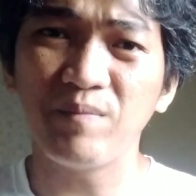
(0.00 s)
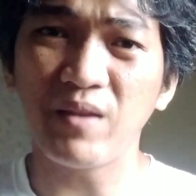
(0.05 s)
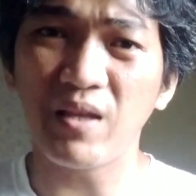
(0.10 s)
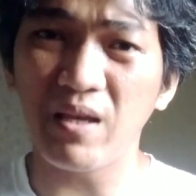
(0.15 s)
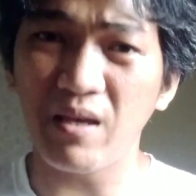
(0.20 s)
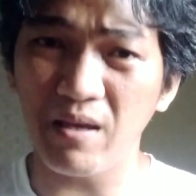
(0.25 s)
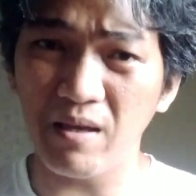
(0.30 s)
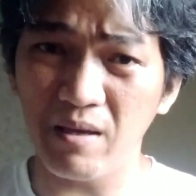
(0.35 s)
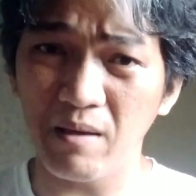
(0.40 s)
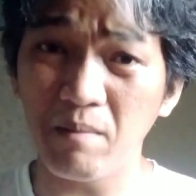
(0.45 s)

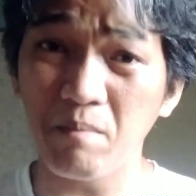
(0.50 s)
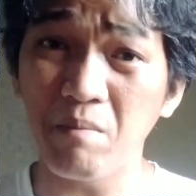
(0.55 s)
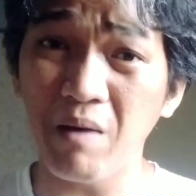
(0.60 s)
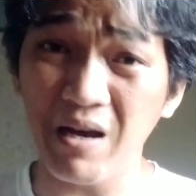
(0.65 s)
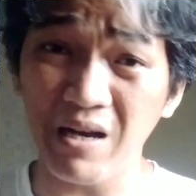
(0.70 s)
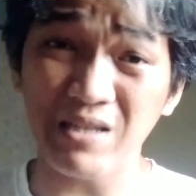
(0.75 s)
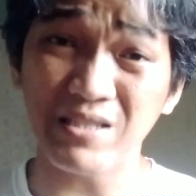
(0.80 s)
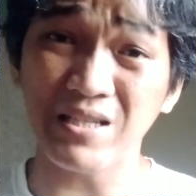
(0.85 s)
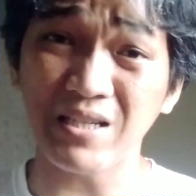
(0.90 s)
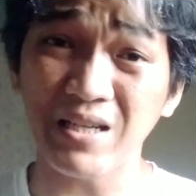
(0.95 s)
Eh,
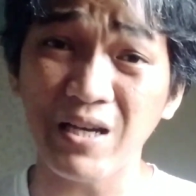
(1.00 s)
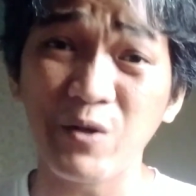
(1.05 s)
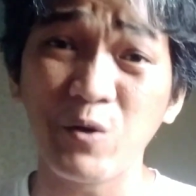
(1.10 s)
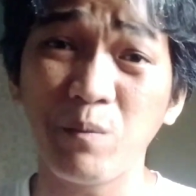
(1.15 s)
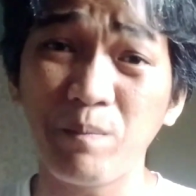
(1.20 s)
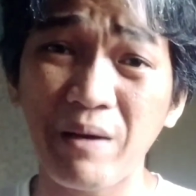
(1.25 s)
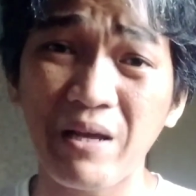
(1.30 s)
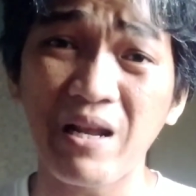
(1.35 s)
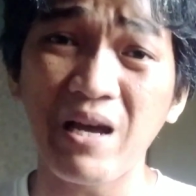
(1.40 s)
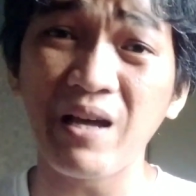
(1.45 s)
baka sa
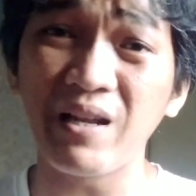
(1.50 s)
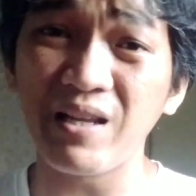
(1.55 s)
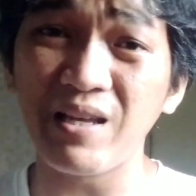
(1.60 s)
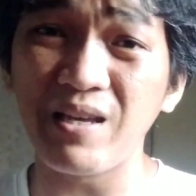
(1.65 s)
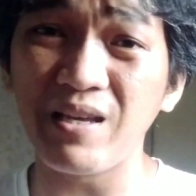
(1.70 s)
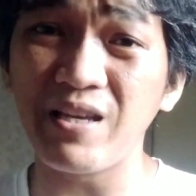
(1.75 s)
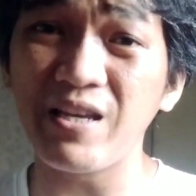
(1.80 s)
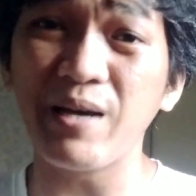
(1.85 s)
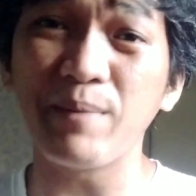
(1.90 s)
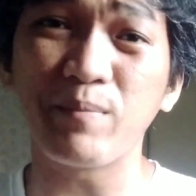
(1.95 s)
ganong paraan
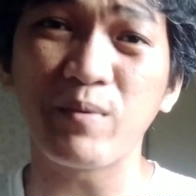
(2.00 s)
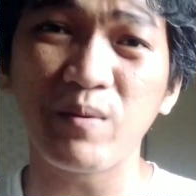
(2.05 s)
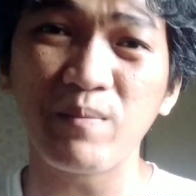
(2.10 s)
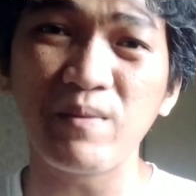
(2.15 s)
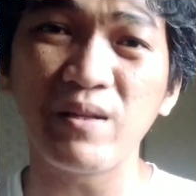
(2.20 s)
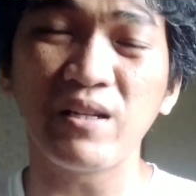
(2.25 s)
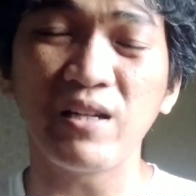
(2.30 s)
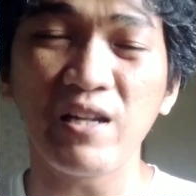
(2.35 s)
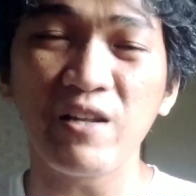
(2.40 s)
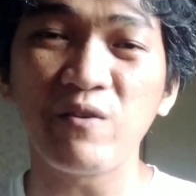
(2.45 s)
eh, i-approve
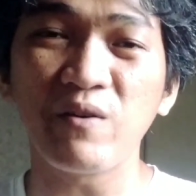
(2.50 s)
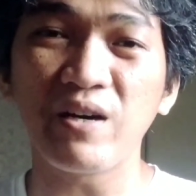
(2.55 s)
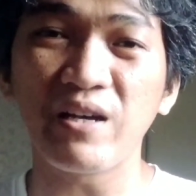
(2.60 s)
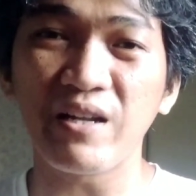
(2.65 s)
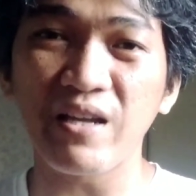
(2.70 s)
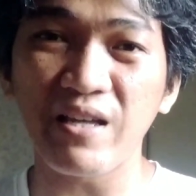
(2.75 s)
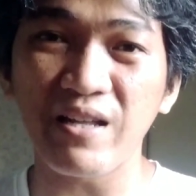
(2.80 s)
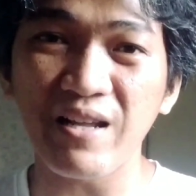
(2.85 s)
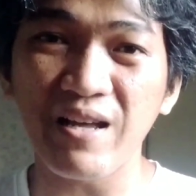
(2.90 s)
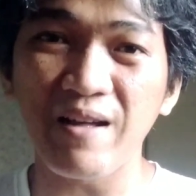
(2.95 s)
na nila yung
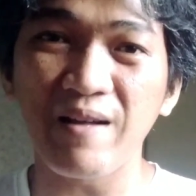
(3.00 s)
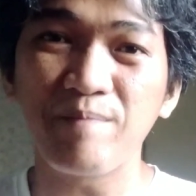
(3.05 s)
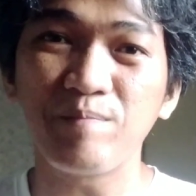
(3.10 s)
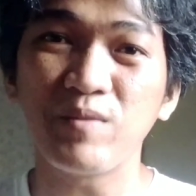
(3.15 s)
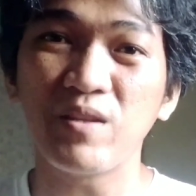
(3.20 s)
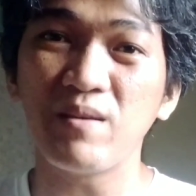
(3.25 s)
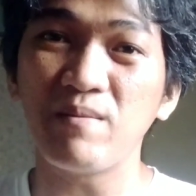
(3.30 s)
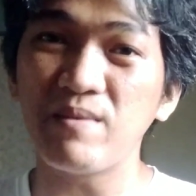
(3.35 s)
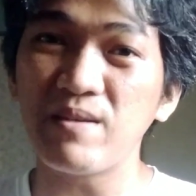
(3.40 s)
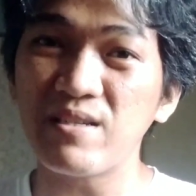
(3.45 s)
karera
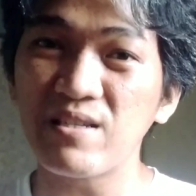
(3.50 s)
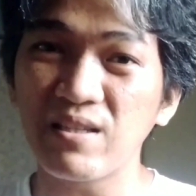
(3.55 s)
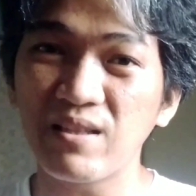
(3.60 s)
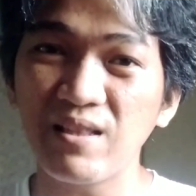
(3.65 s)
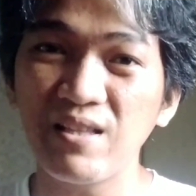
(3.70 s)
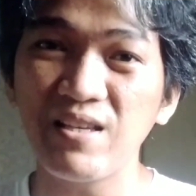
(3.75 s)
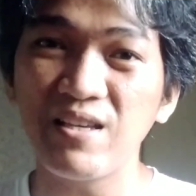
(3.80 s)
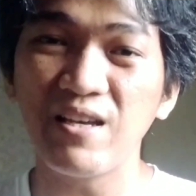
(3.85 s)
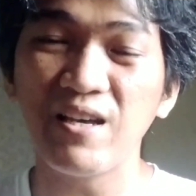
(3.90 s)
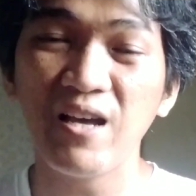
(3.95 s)

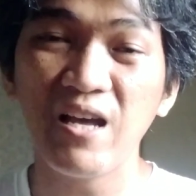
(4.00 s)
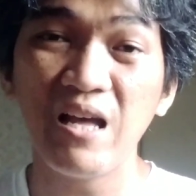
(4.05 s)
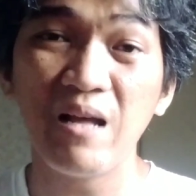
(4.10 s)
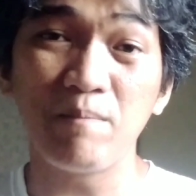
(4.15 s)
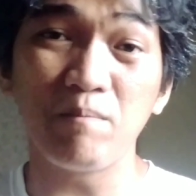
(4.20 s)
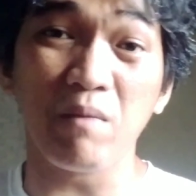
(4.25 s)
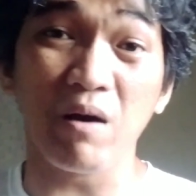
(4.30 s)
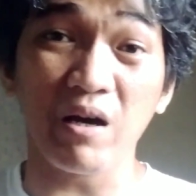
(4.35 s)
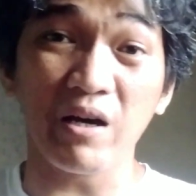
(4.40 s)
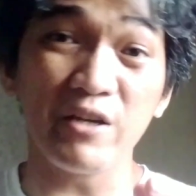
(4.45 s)
immediately.
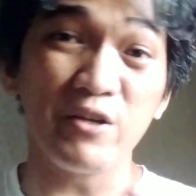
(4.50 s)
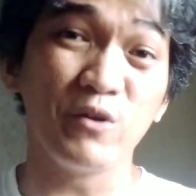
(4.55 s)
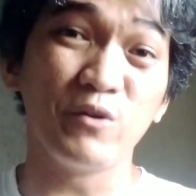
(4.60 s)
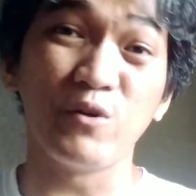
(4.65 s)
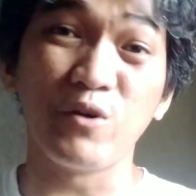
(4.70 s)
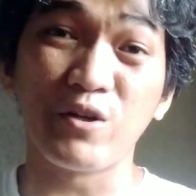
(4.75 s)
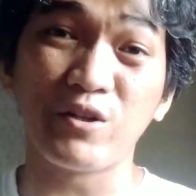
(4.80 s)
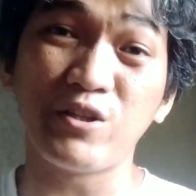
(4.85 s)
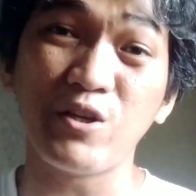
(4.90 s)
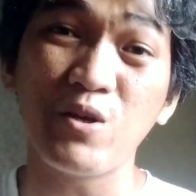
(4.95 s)
Baka yung
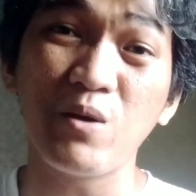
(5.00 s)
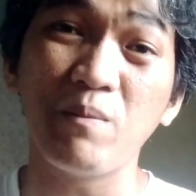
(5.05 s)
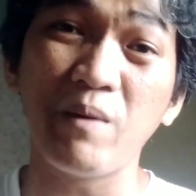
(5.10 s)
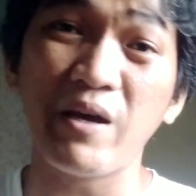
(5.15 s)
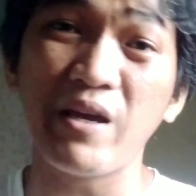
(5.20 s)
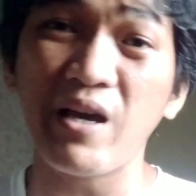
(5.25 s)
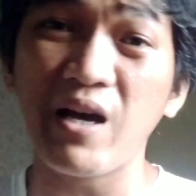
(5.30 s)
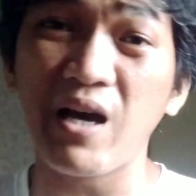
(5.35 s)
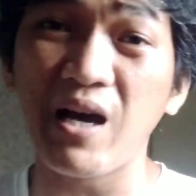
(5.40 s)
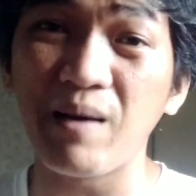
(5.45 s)
norte nyo
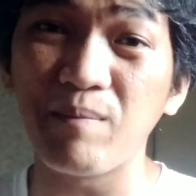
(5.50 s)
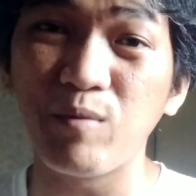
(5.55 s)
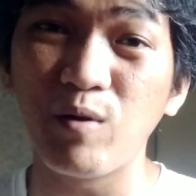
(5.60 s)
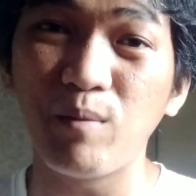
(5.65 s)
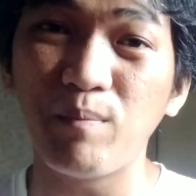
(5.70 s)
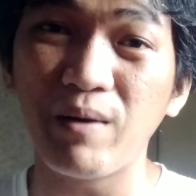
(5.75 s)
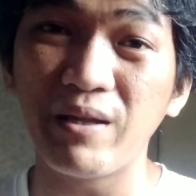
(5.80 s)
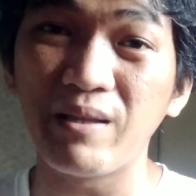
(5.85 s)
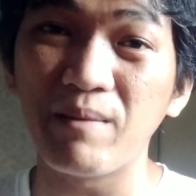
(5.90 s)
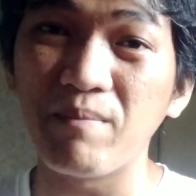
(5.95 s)
maihabol
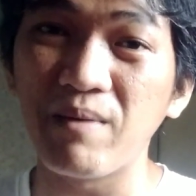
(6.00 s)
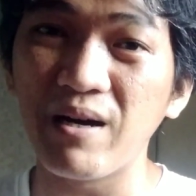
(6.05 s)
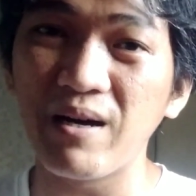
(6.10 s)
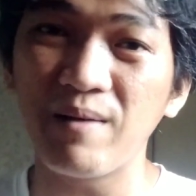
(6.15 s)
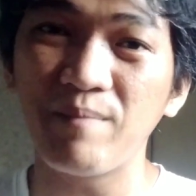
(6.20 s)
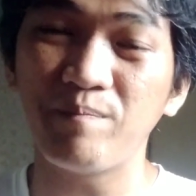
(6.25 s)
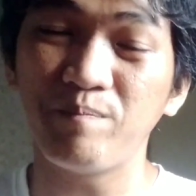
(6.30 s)
pa, di ba?